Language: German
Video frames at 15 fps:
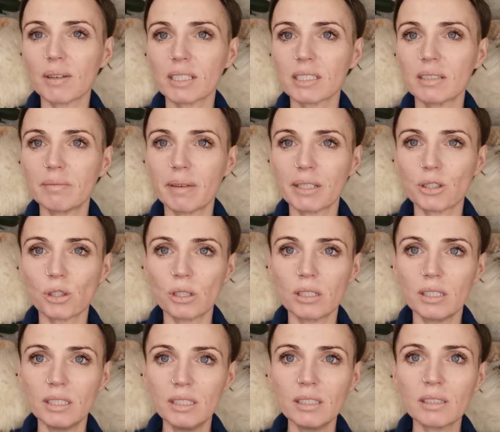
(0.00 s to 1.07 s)
was den
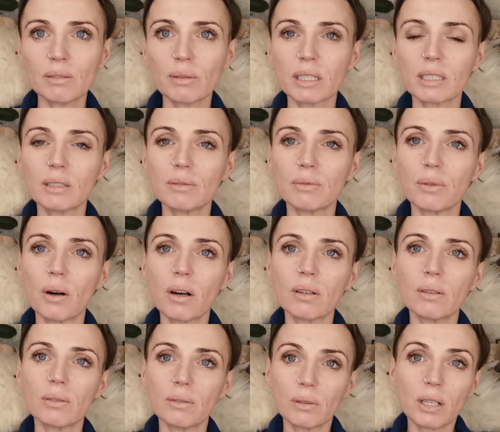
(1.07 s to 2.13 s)
Menschen dient, was sie
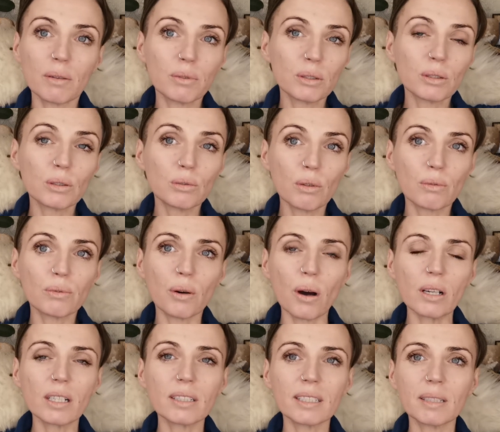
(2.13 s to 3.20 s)
vor oder wird es nur
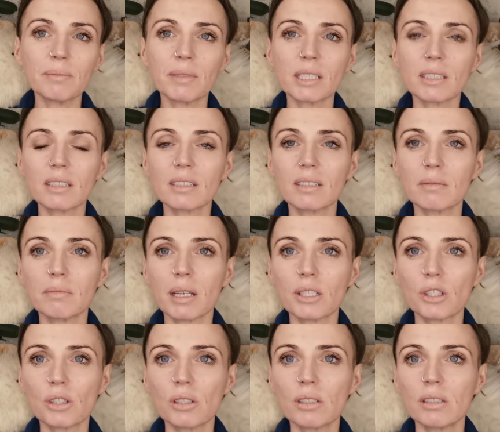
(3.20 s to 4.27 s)
vorgegeben, dass es den
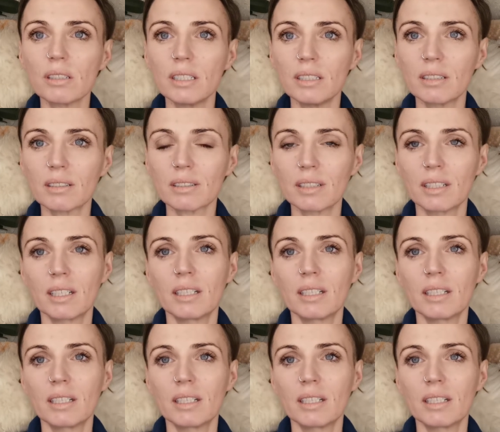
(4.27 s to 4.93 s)
Menschen dient?